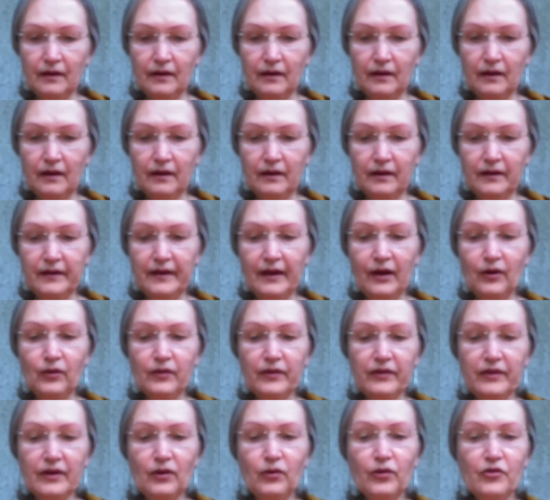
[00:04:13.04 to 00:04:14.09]
А, да,
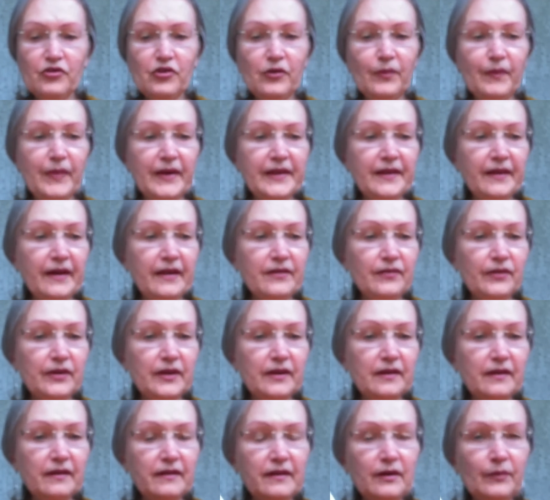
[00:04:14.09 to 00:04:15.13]
он захочет поднять вот
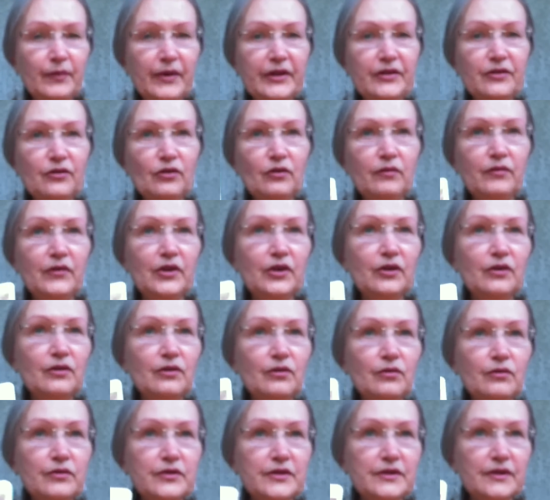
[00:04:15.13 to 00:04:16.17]
этот неподъемный
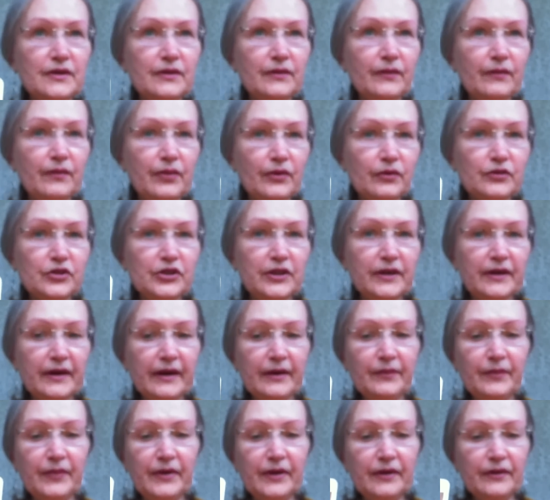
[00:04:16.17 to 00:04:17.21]
груз прошлых
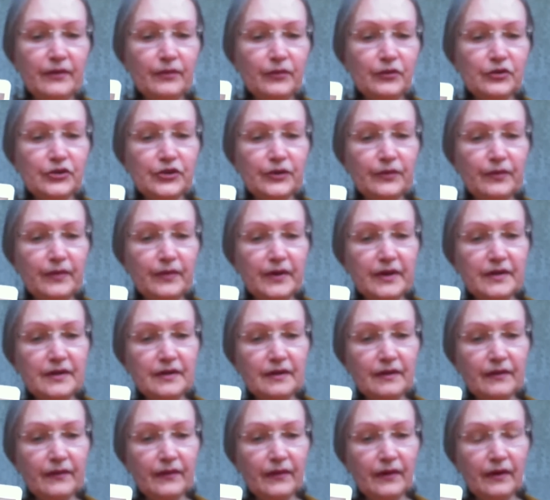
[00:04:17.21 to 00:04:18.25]
обид, может быть.
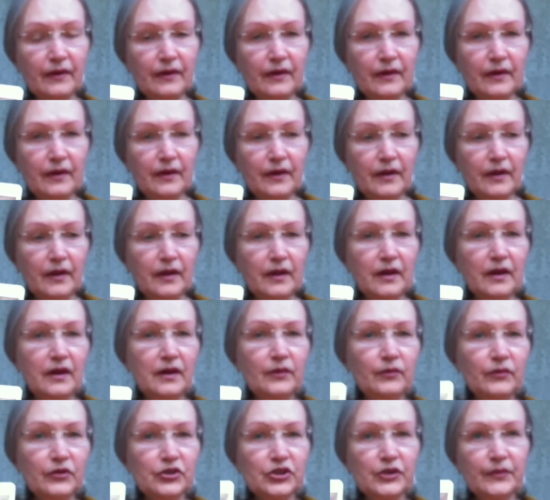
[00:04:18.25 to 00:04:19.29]
Или,
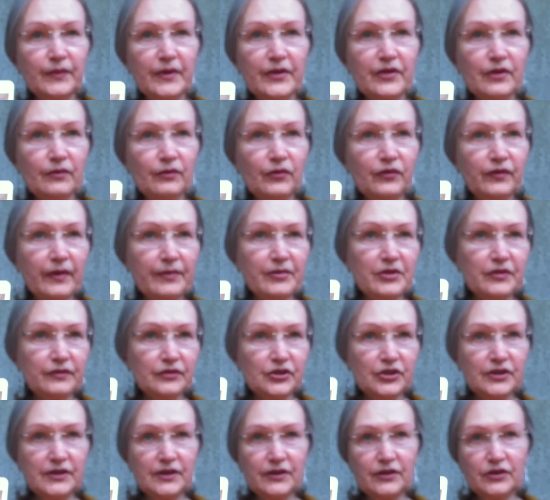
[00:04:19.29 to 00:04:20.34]
может быть, ему вообще в
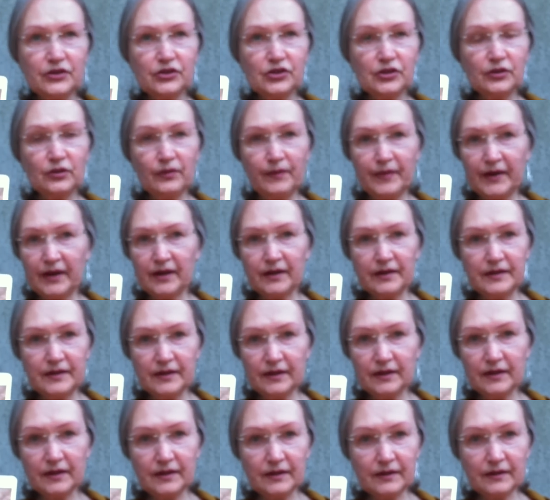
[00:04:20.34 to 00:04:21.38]
жизни тяжело
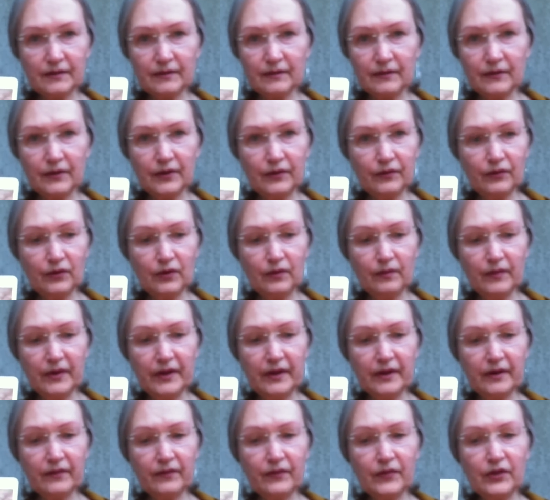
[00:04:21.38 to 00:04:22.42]
приходилось. У него
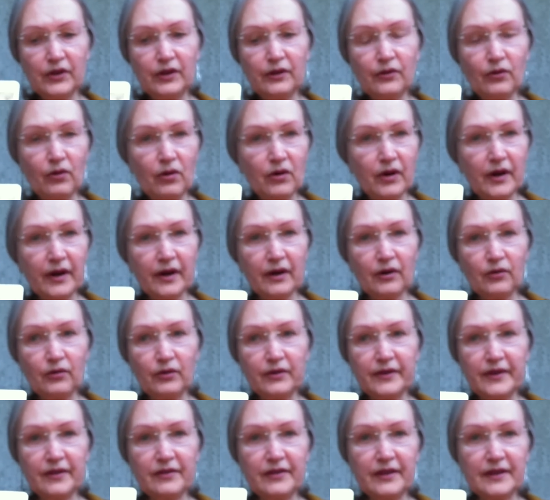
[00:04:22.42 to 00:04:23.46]
было нелегкое
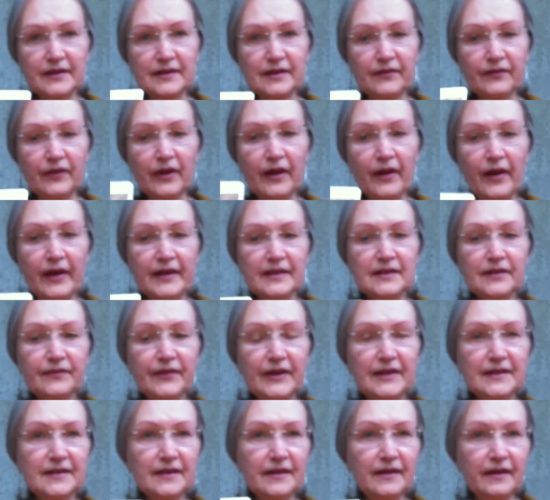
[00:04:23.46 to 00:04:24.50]
какое-то детство,
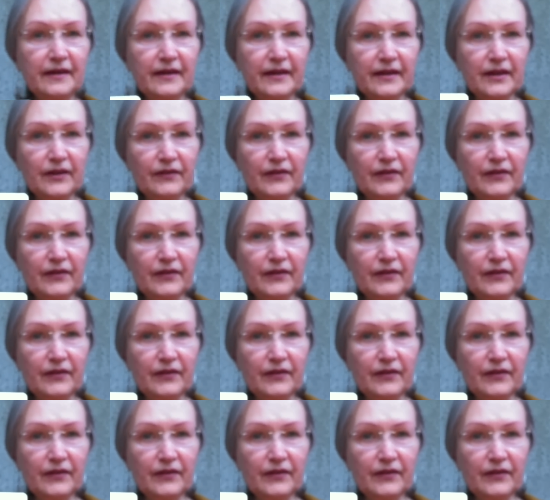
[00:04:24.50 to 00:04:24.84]
свои скелеты.